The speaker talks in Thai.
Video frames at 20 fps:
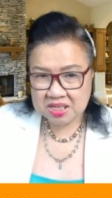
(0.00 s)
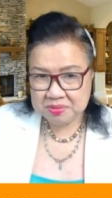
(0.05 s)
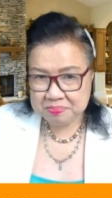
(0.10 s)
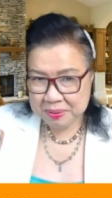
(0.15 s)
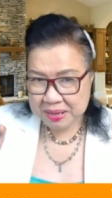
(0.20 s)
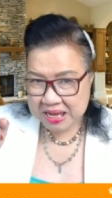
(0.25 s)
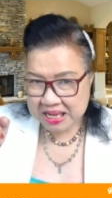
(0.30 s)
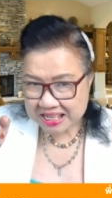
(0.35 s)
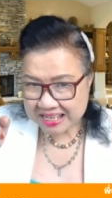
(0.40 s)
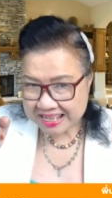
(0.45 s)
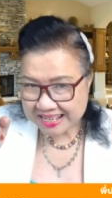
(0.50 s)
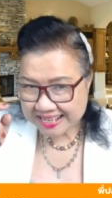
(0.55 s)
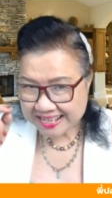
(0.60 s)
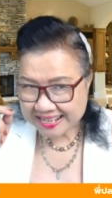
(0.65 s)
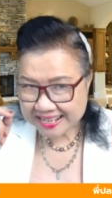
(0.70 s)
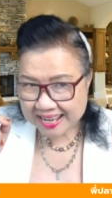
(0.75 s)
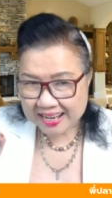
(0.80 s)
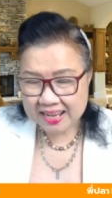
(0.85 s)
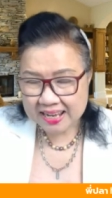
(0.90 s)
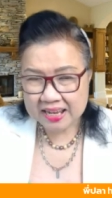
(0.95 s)
พี่เชื่
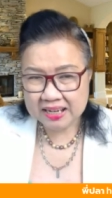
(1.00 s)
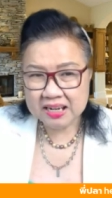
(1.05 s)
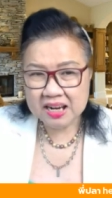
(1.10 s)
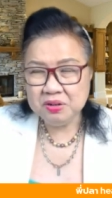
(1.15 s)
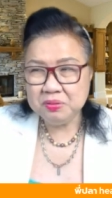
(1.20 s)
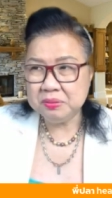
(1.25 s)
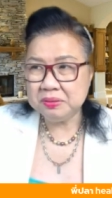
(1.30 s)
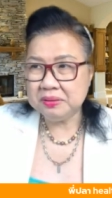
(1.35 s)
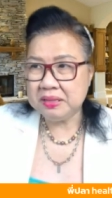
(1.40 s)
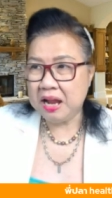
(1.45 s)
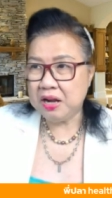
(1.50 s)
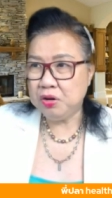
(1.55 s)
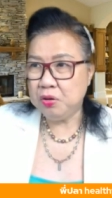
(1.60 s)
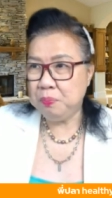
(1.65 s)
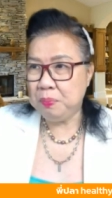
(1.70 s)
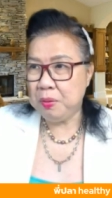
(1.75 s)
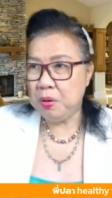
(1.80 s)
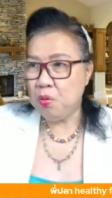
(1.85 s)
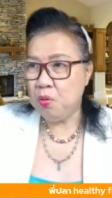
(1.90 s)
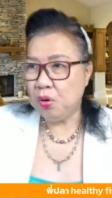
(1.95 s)
อเลยถ้าหนูแต่งหนู
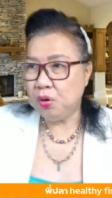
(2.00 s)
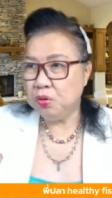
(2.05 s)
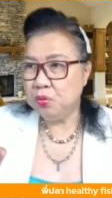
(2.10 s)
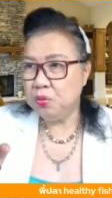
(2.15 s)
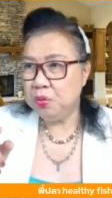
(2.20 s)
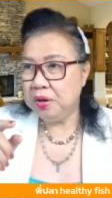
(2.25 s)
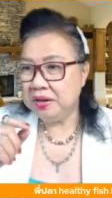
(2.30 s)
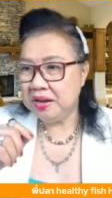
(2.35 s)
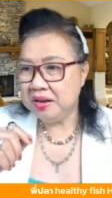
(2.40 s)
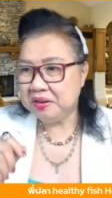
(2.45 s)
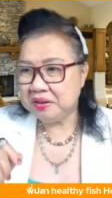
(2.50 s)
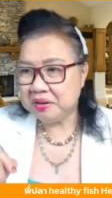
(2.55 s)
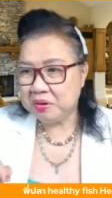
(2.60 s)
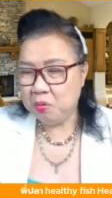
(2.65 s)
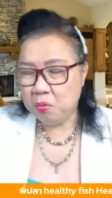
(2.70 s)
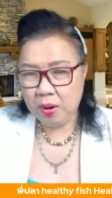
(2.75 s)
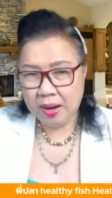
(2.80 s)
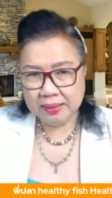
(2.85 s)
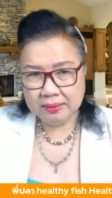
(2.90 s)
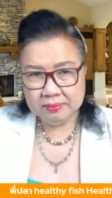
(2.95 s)
ประกวดหนูก็ได้ราง
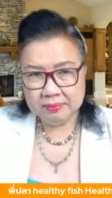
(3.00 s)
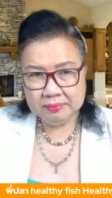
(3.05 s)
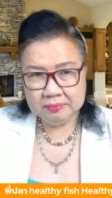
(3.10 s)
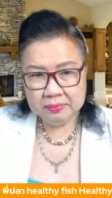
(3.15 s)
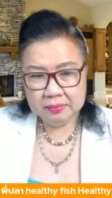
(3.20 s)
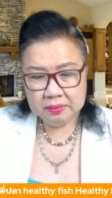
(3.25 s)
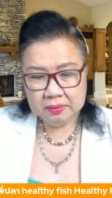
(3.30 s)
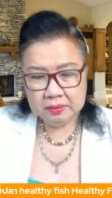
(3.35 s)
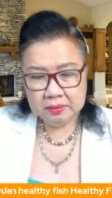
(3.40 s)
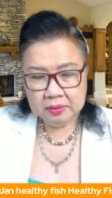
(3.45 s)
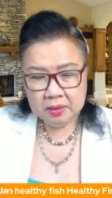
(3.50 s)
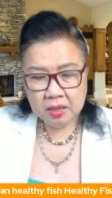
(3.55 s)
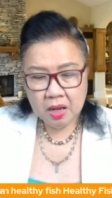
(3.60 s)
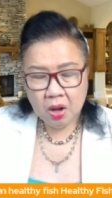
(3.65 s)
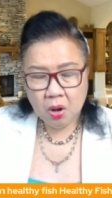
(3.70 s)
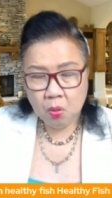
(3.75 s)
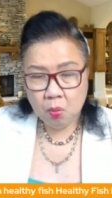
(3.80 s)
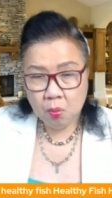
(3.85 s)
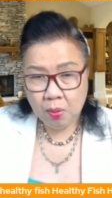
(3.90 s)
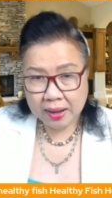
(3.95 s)
วัล
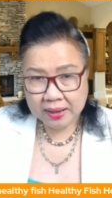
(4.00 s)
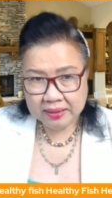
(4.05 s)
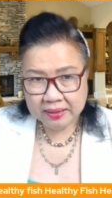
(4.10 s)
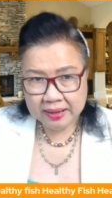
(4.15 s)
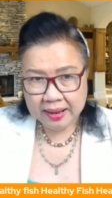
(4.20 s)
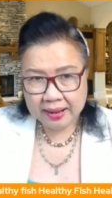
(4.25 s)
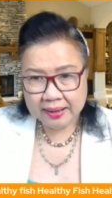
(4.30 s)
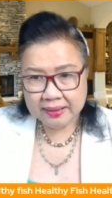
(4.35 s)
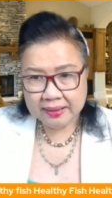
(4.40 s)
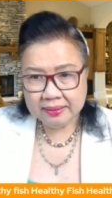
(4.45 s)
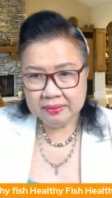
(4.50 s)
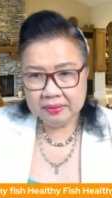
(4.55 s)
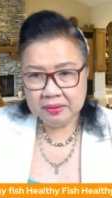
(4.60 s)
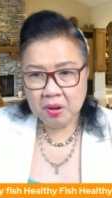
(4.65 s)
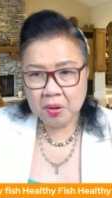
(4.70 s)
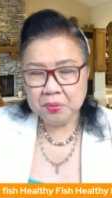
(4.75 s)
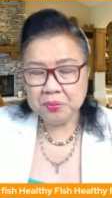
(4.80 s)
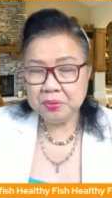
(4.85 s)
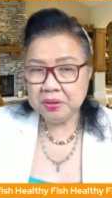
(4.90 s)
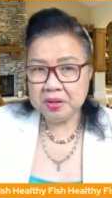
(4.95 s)
วันนั้นน้
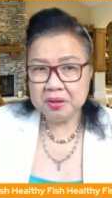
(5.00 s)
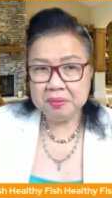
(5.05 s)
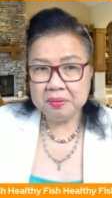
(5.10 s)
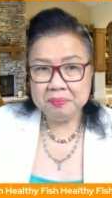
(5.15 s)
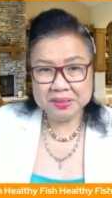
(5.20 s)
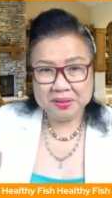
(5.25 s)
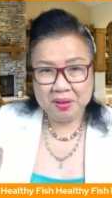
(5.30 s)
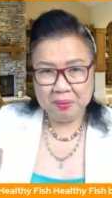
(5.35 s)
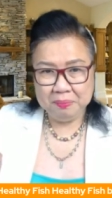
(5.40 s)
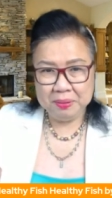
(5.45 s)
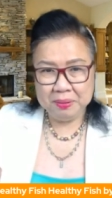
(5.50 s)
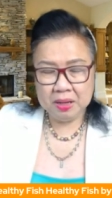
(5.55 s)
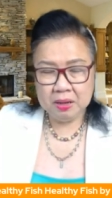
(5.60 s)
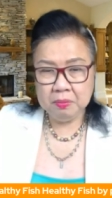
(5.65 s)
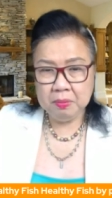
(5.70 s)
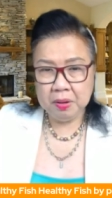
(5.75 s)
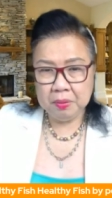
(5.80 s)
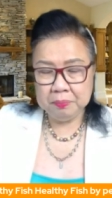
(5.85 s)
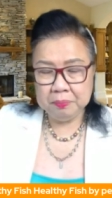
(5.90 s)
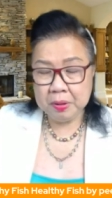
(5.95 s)
องคนนั้นก็ไม่ตอบอะไรก็
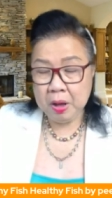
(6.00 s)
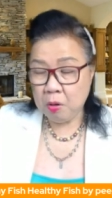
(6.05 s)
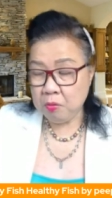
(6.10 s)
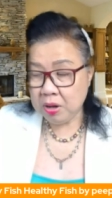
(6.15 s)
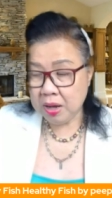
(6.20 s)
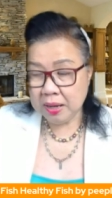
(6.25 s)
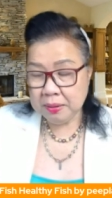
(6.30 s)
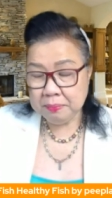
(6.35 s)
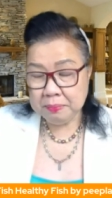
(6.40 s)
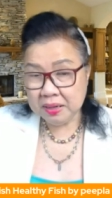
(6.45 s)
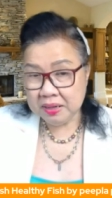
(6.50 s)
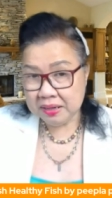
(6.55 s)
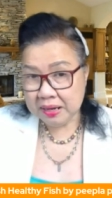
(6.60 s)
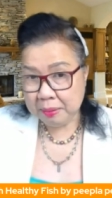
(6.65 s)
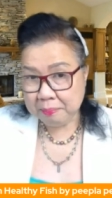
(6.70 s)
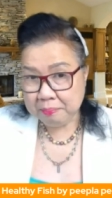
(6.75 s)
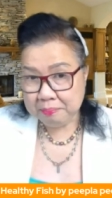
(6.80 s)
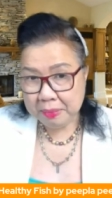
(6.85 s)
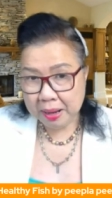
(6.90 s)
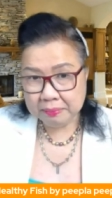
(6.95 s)
บอกเขาก็ให้เบอร์
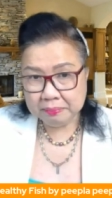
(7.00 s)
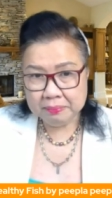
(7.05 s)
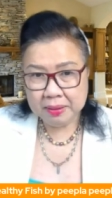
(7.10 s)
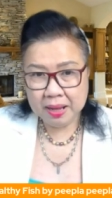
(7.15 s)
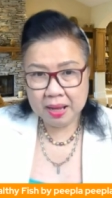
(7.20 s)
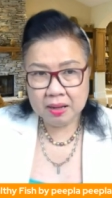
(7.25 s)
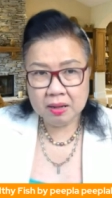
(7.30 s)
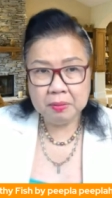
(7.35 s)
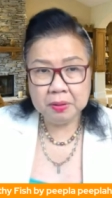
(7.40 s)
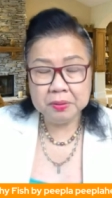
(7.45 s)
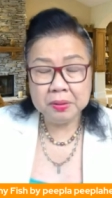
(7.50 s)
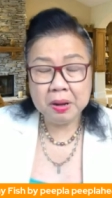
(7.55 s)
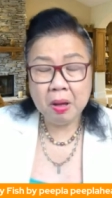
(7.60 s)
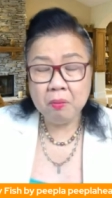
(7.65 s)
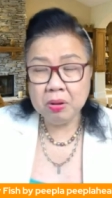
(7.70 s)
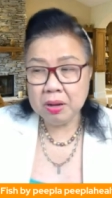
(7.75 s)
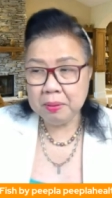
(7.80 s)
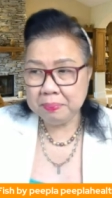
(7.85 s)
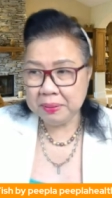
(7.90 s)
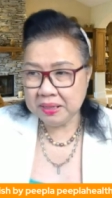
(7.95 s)
นำบัตรมาก็บอกน้อง
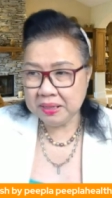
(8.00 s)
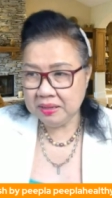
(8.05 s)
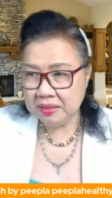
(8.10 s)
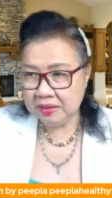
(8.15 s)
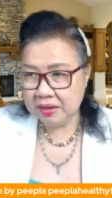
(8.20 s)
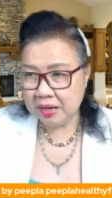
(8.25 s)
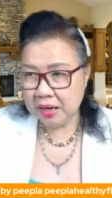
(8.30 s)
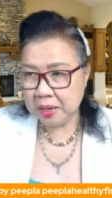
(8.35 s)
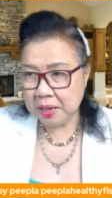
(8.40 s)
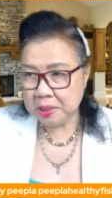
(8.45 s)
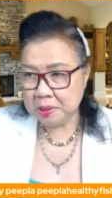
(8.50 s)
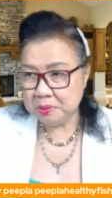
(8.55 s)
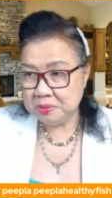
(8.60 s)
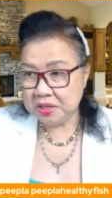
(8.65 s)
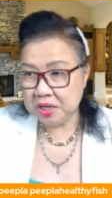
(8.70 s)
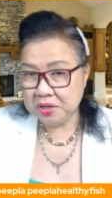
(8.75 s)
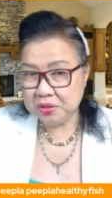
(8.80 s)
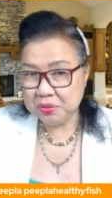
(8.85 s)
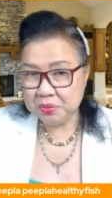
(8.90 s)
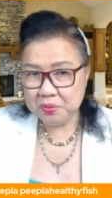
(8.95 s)
ก็ไปคิดก็ได้สนใจ
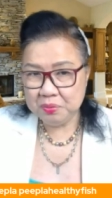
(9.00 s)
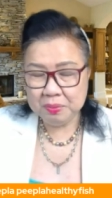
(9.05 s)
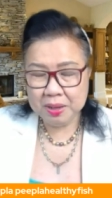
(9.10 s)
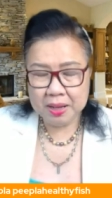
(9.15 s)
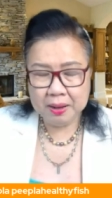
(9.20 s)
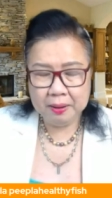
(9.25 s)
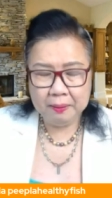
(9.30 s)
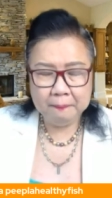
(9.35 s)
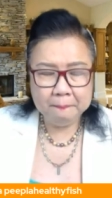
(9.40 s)
โทรมา